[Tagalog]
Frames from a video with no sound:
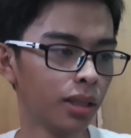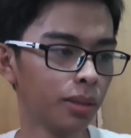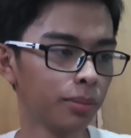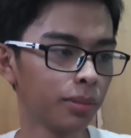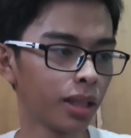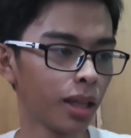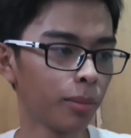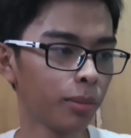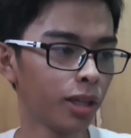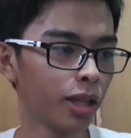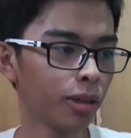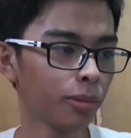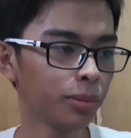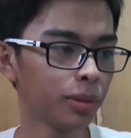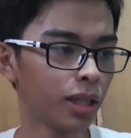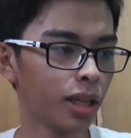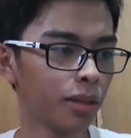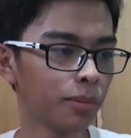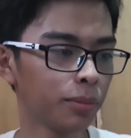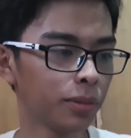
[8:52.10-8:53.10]
marami na ako
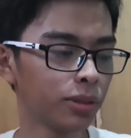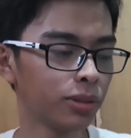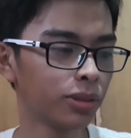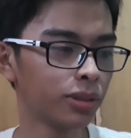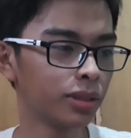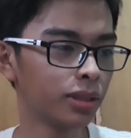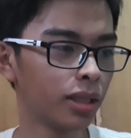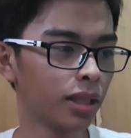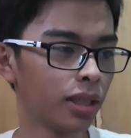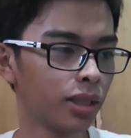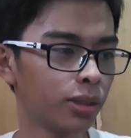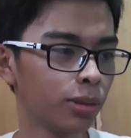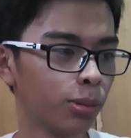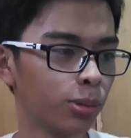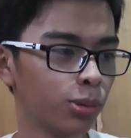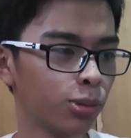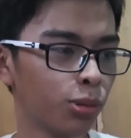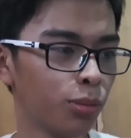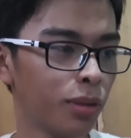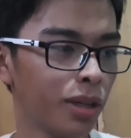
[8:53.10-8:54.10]
pinapanood na
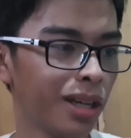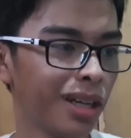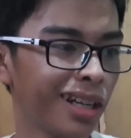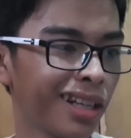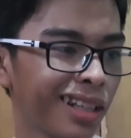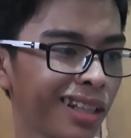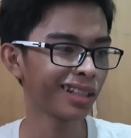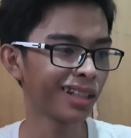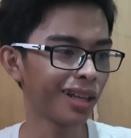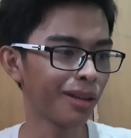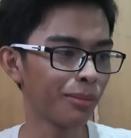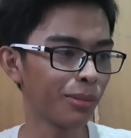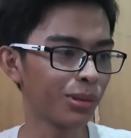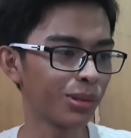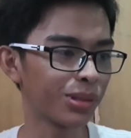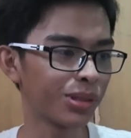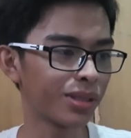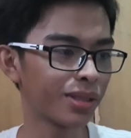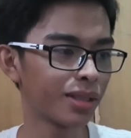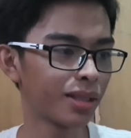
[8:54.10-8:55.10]
YouTuber,
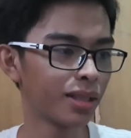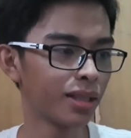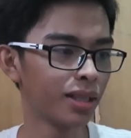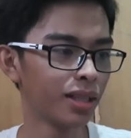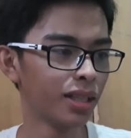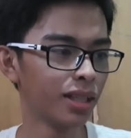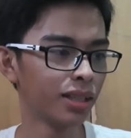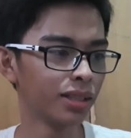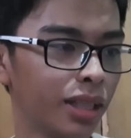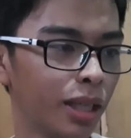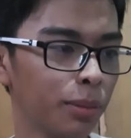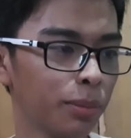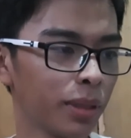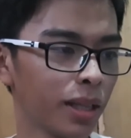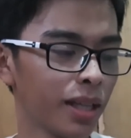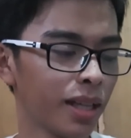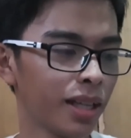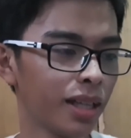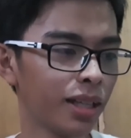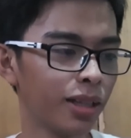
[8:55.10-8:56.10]
tapos
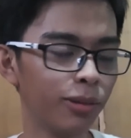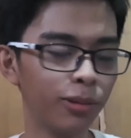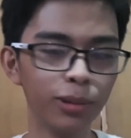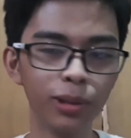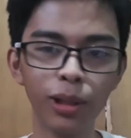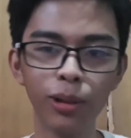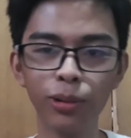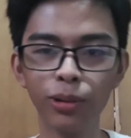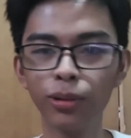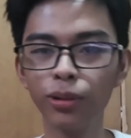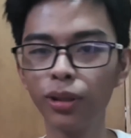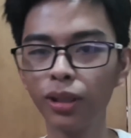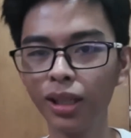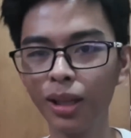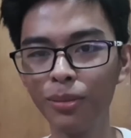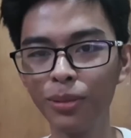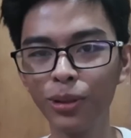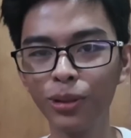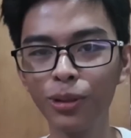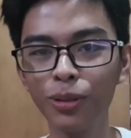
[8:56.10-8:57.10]
syempre unang-unang
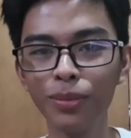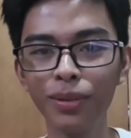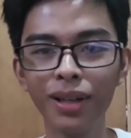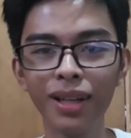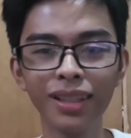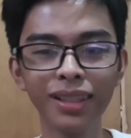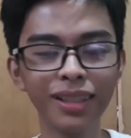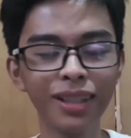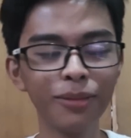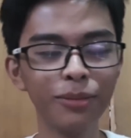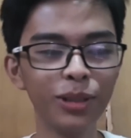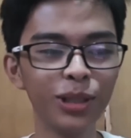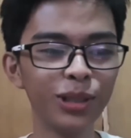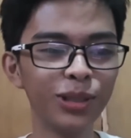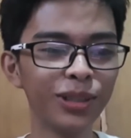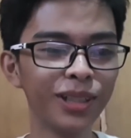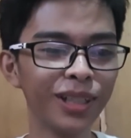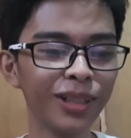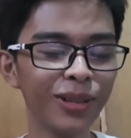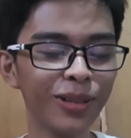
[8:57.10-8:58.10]
napanood ko pa nga mga video
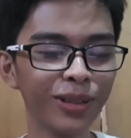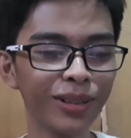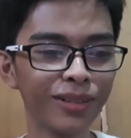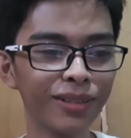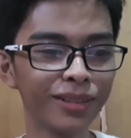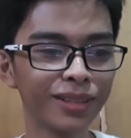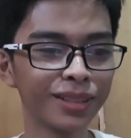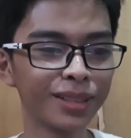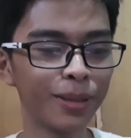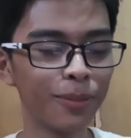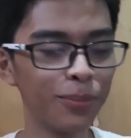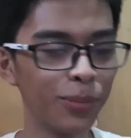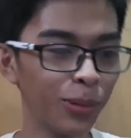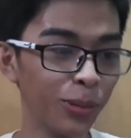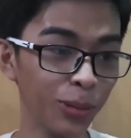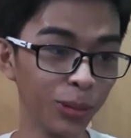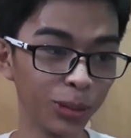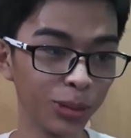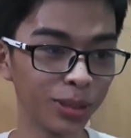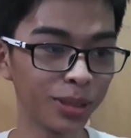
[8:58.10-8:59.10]
ni Kong, yung 10
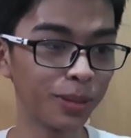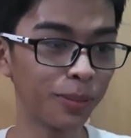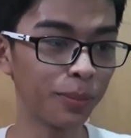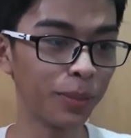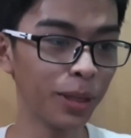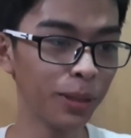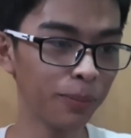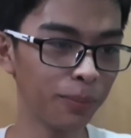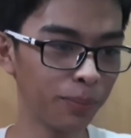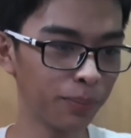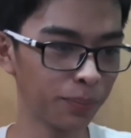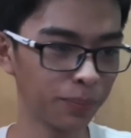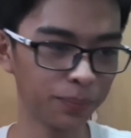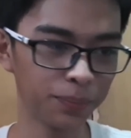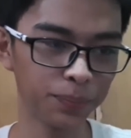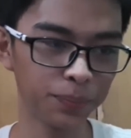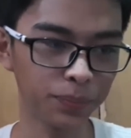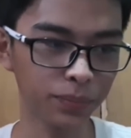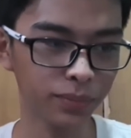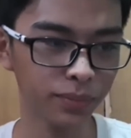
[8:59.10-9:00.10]
utos ng bait.
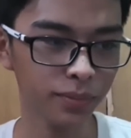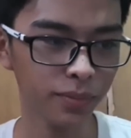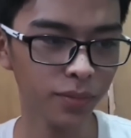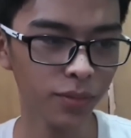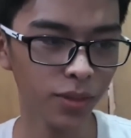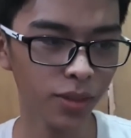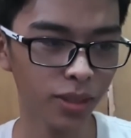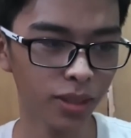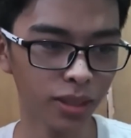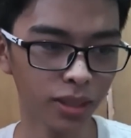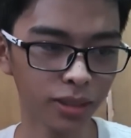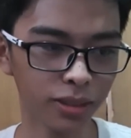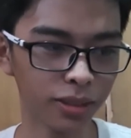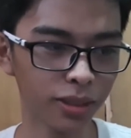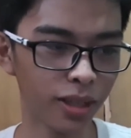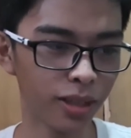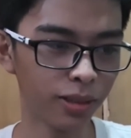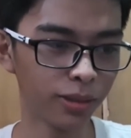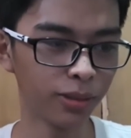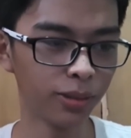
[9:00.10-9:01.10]
Yun
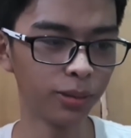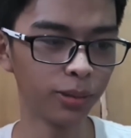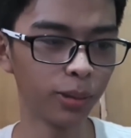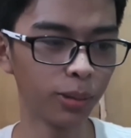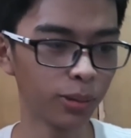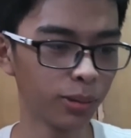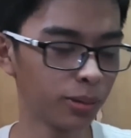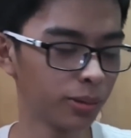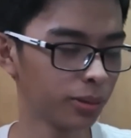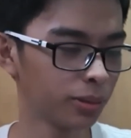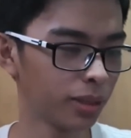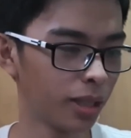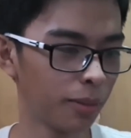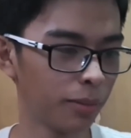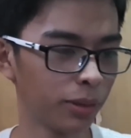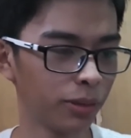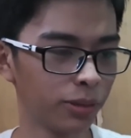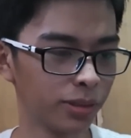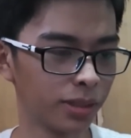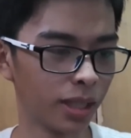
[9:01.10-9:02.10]
ang una kong
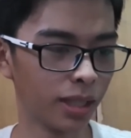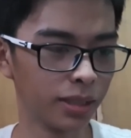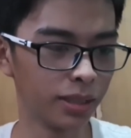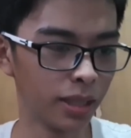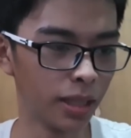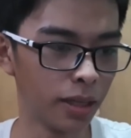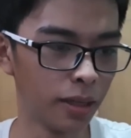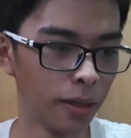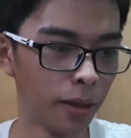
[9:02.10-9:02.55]
napanood sa kanya.